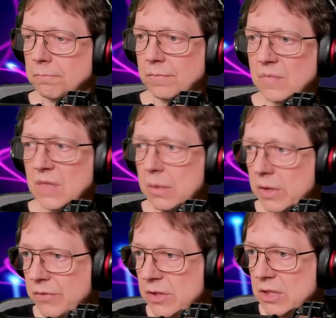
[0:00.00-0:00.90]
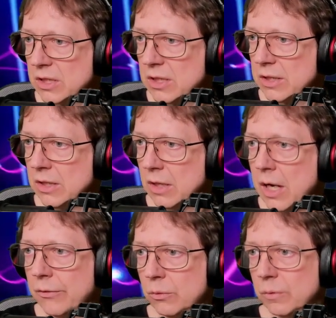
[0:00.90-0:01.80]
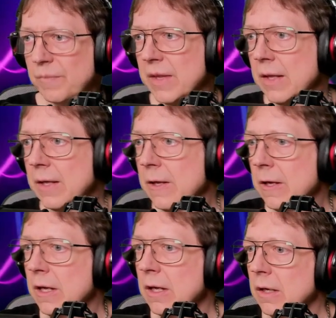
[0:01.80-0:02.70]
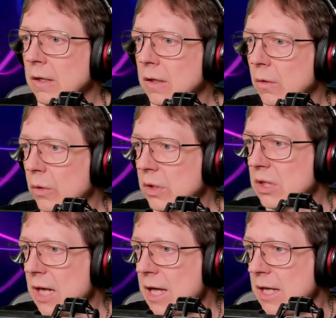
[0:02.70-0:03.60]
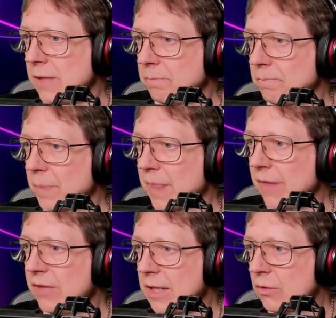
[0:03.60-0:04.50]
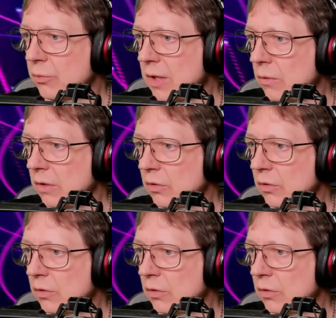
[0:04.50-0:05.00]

Hat aber irgendwie nicht reagiert. Ah, so. Okay. Select one or two